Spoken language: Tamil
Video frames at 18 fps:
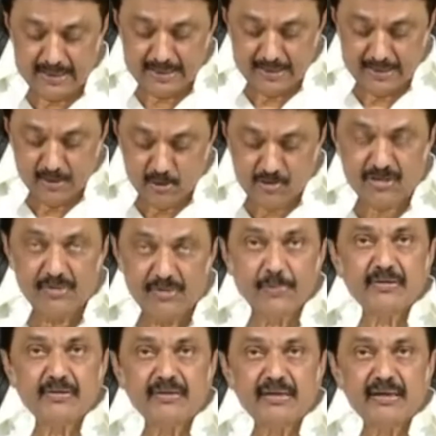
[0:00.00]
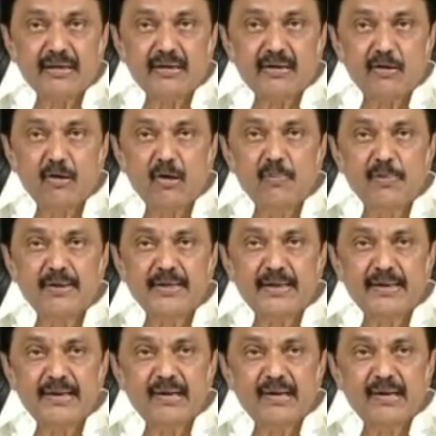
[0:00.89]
ஐநூற்றி பத்து கிலோமீட்டர்